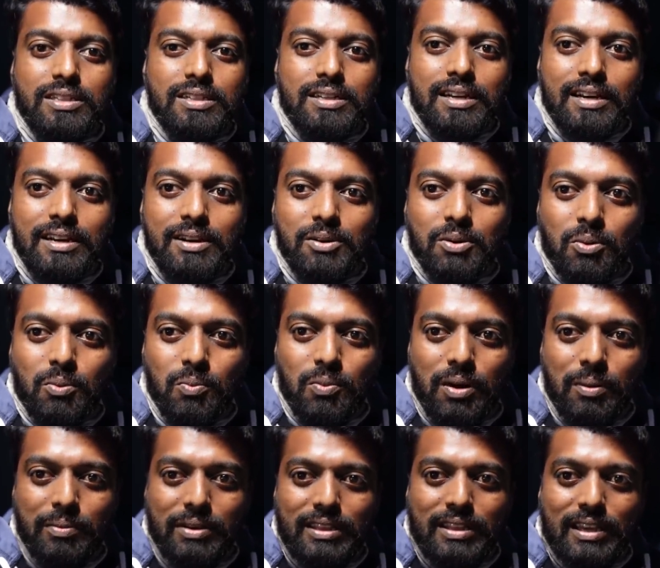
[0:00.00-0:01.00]
வந்து ட்ரெயின் ரொம்ப
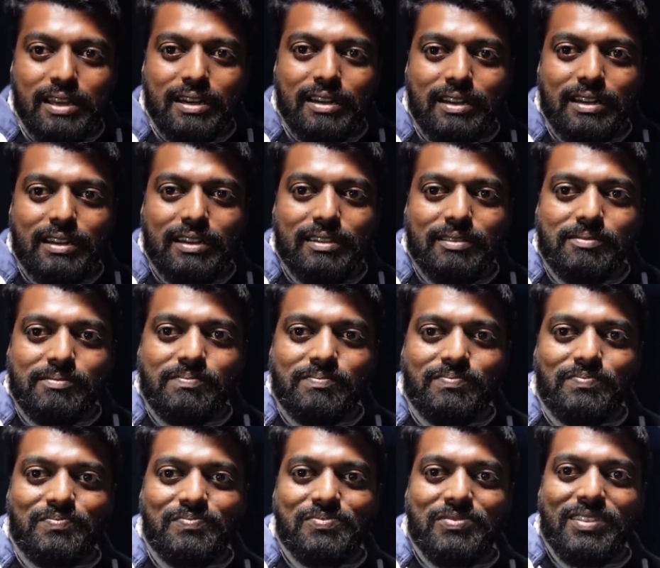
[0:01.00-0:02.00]
அமைதியாக
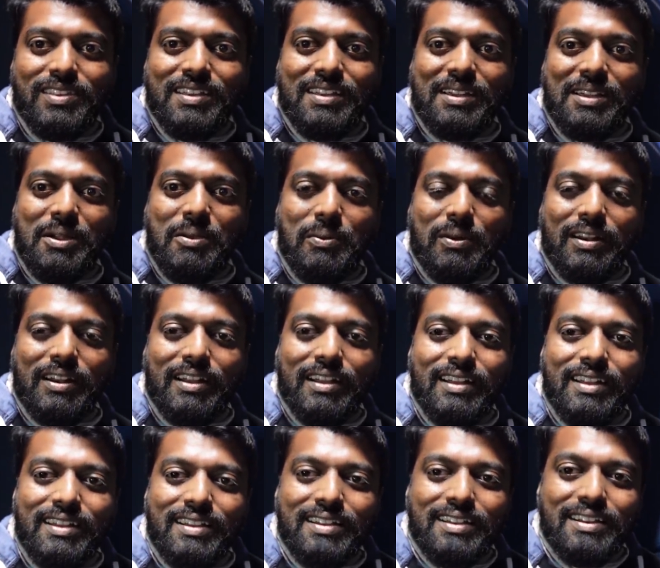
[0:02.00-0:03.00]
இருக்குது பாருங்க
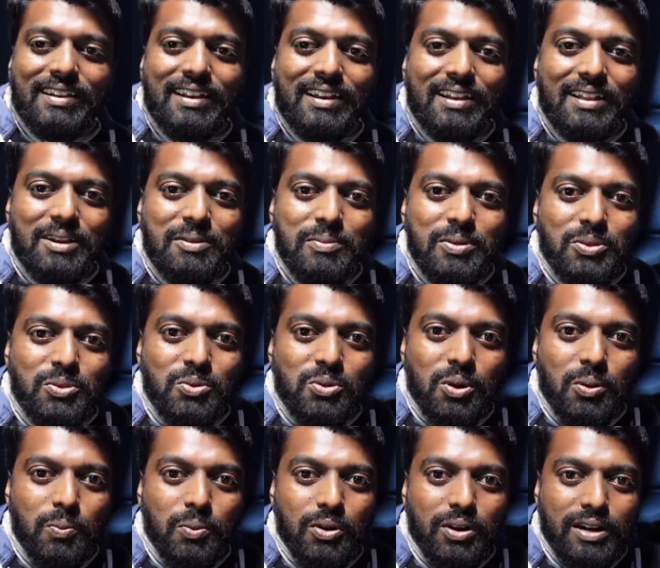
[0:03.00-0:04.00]
எல்லாருமே
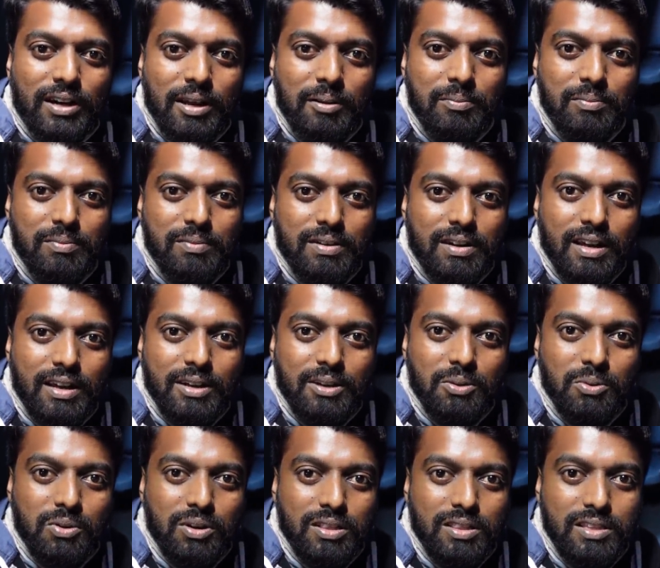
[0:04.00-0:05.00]
தூங்க போகிற டைம் நான்
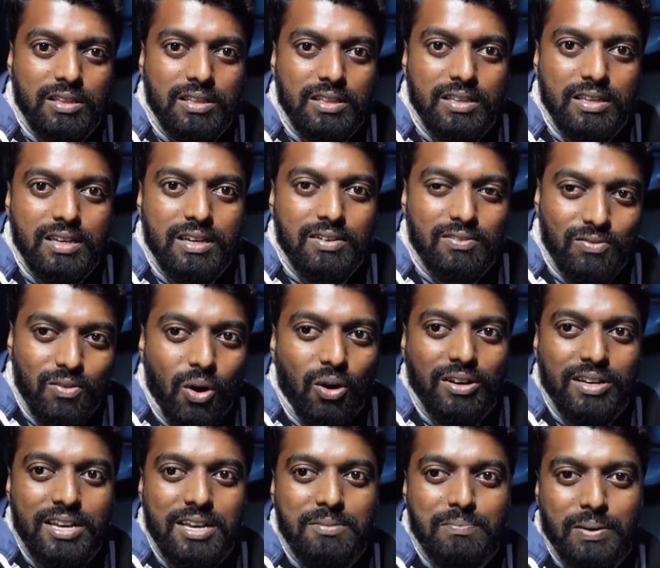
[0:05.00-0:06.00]
இங்கே உட்காந்து
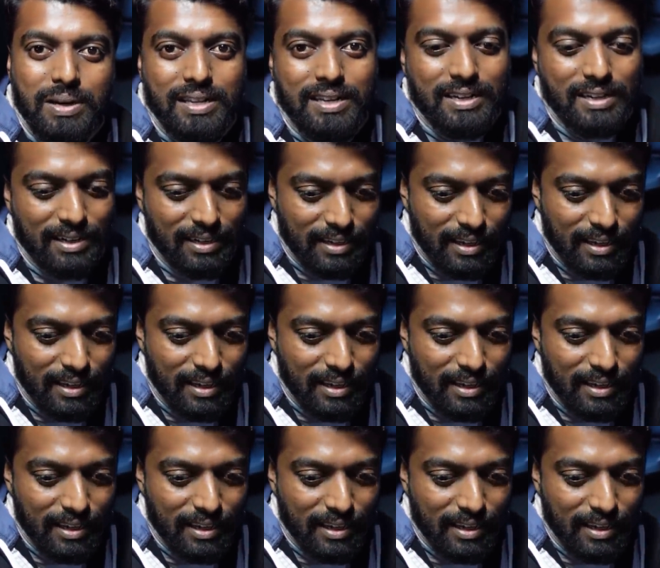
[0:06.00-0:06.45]
ப்ளாகிங் பண்ணிக்கிட்டு